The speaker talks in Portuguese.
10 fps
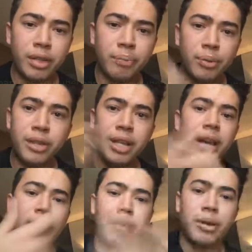depois nem
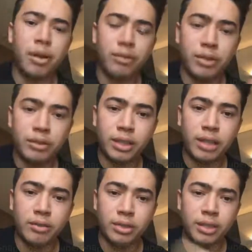aquele microfone que você
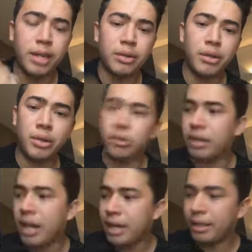estava usando era o que eu ia usar,